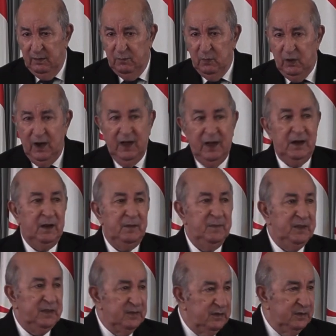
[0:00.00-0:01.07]

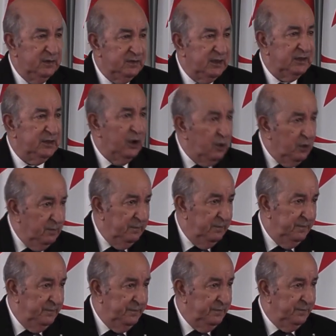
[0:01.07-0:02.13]
محاربة تضخم
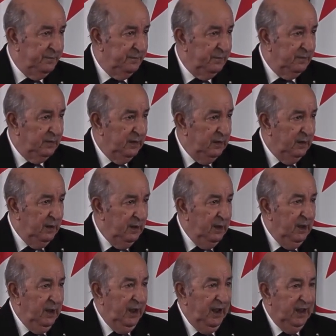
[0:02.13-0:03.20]

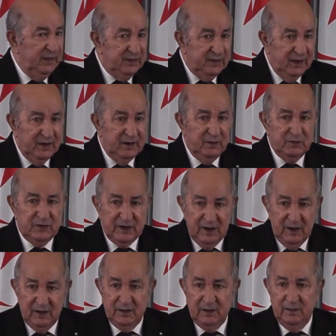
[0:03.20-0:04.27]
حتى
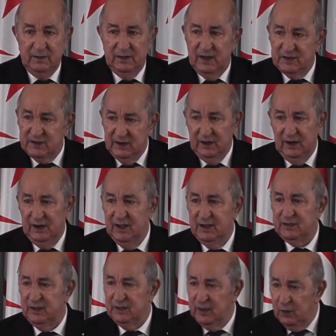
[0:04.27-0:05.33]
نوصل نصل إلى
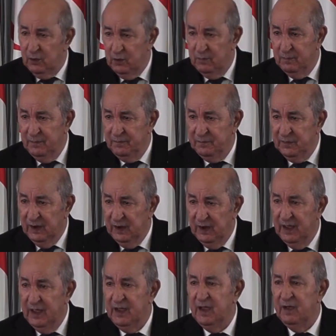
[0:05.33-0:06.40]
تضخم
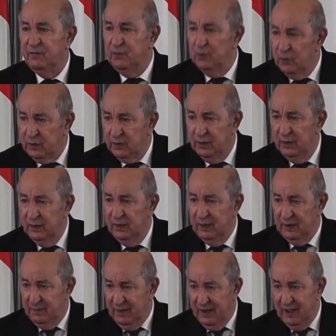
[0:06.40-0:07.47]
لا يفوق
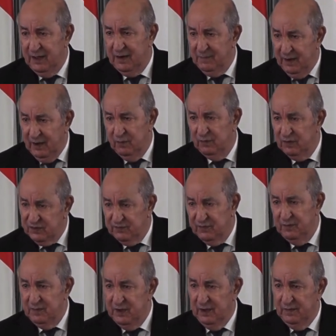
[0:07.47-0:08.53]
4 4.5%
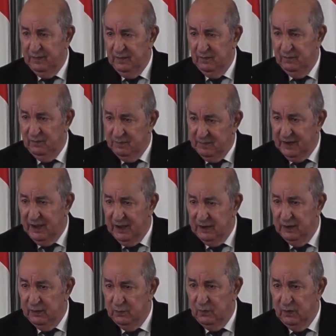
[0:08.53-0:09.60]
في
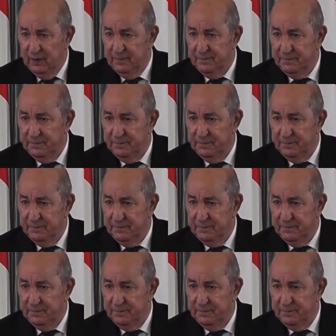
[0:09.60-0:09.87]
المرحلة الأولى